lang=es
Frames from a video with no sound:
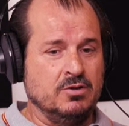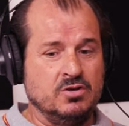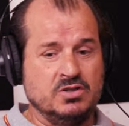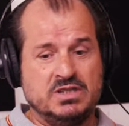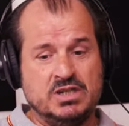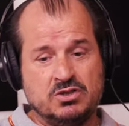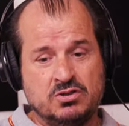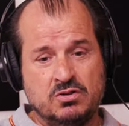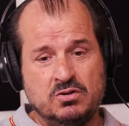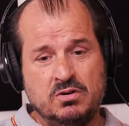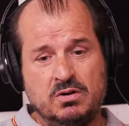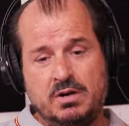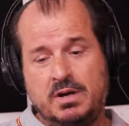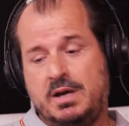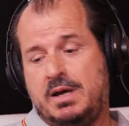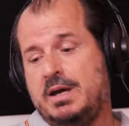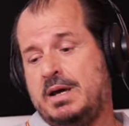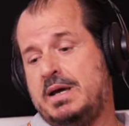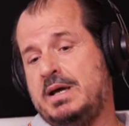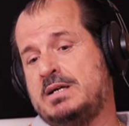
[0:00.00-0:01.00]
entonces eso
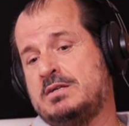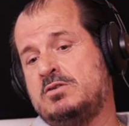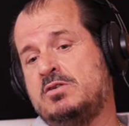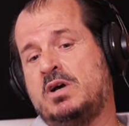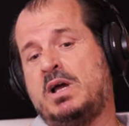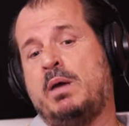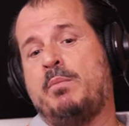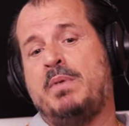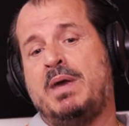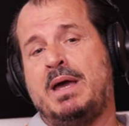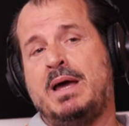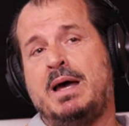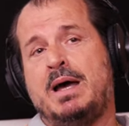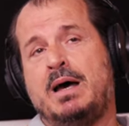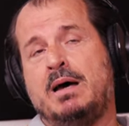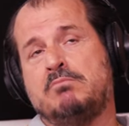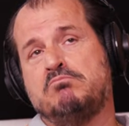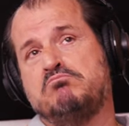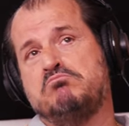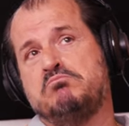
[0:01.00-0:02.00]
es lo que me
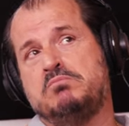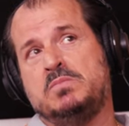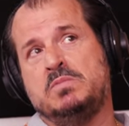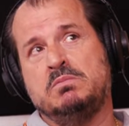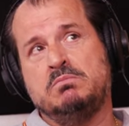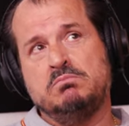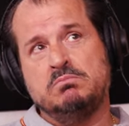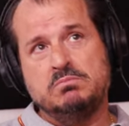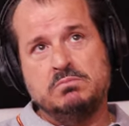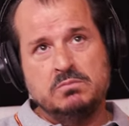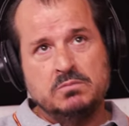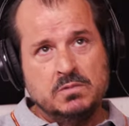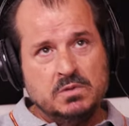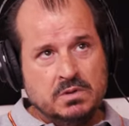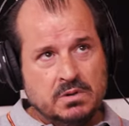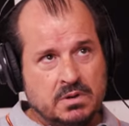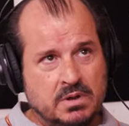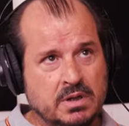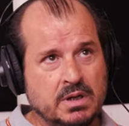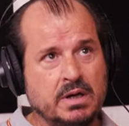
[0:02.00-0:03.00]
ha, mm,
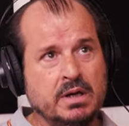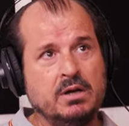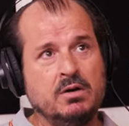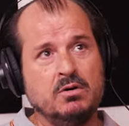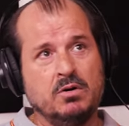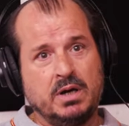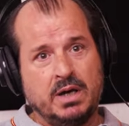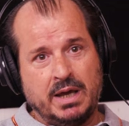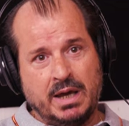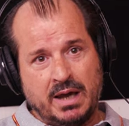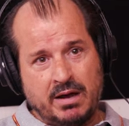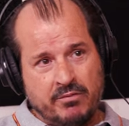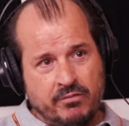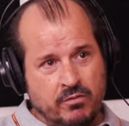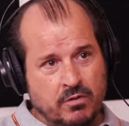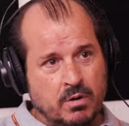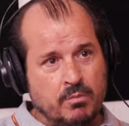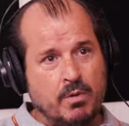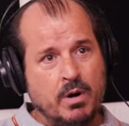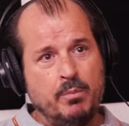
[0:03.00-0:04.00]
creo que ha
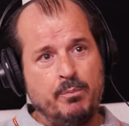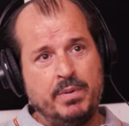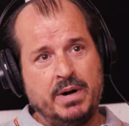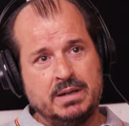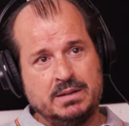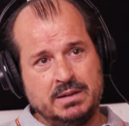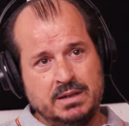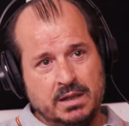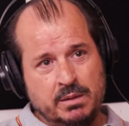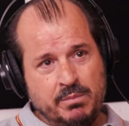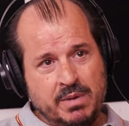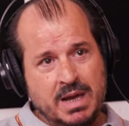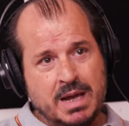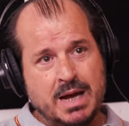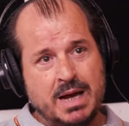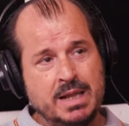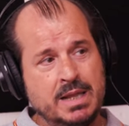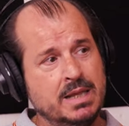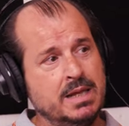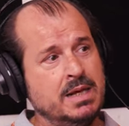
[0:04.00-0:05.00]
formado parte de mi
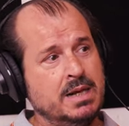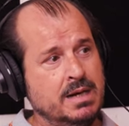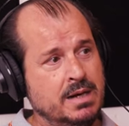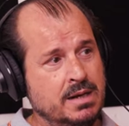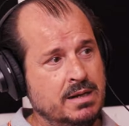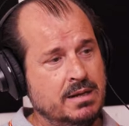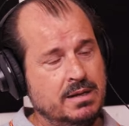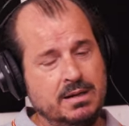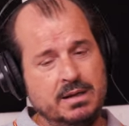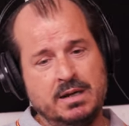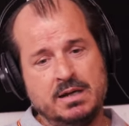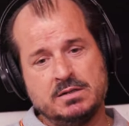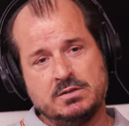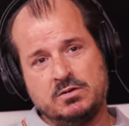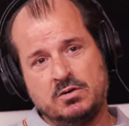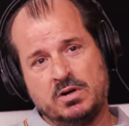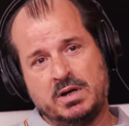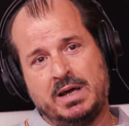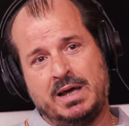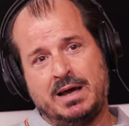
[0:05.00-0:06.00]
ADN y es
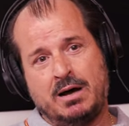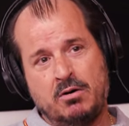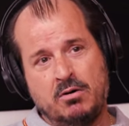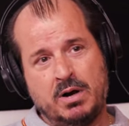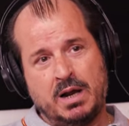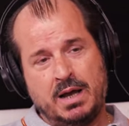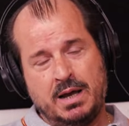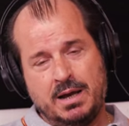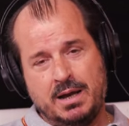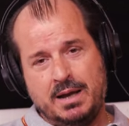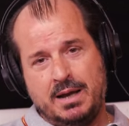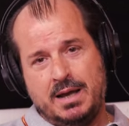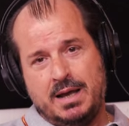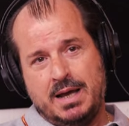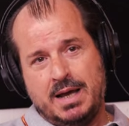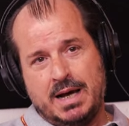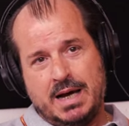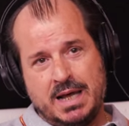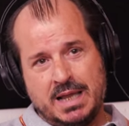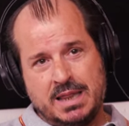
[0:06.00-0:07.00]
lo que ahora
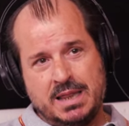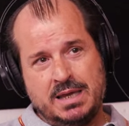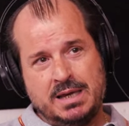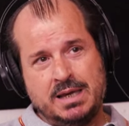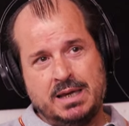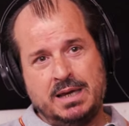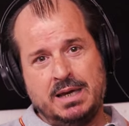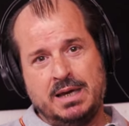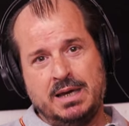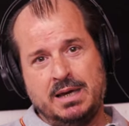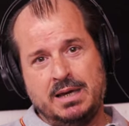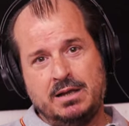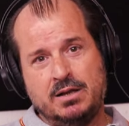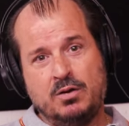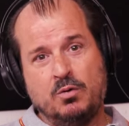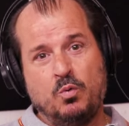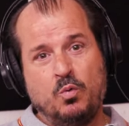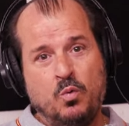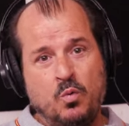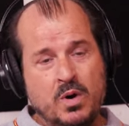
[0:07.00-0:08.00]
hace que
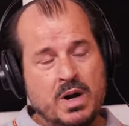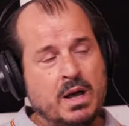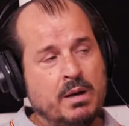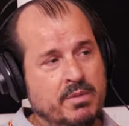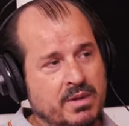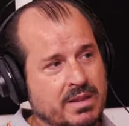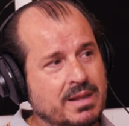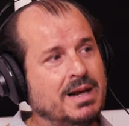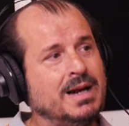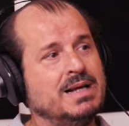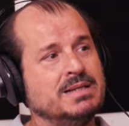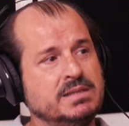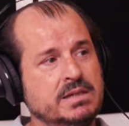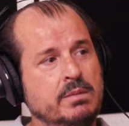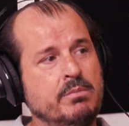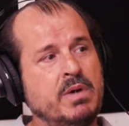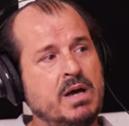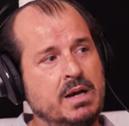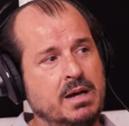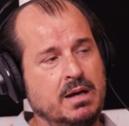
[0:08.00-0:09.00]
una vez a la
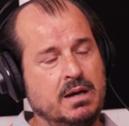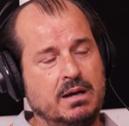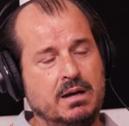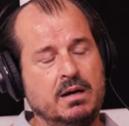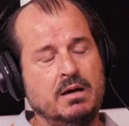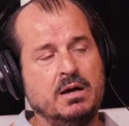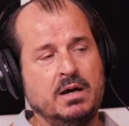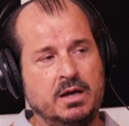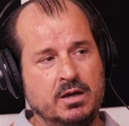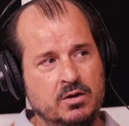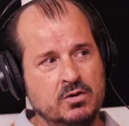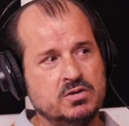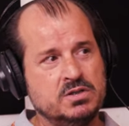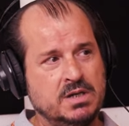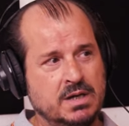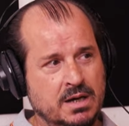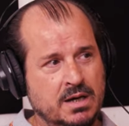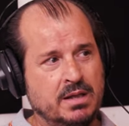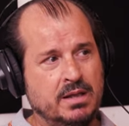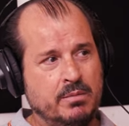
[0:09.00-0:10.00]
semana, aunque yo
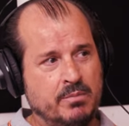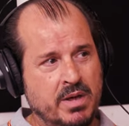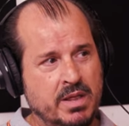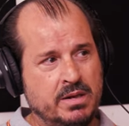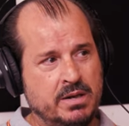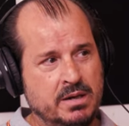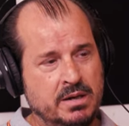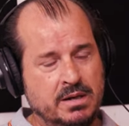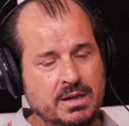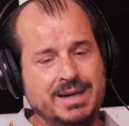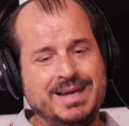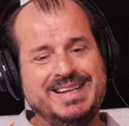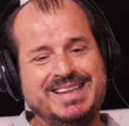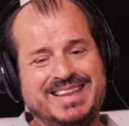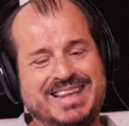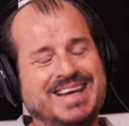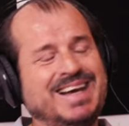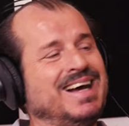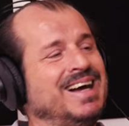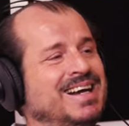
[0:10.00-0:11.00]
sea de Madrid,
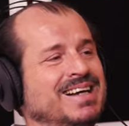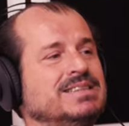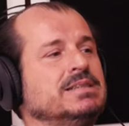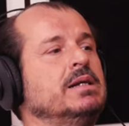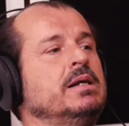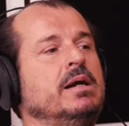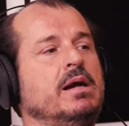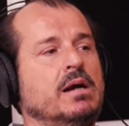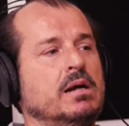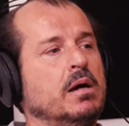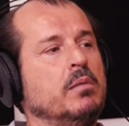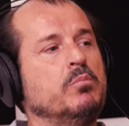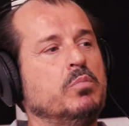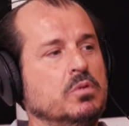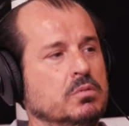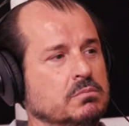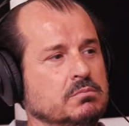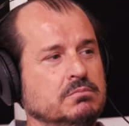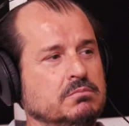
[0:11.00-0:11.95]
tenga que salir al campo.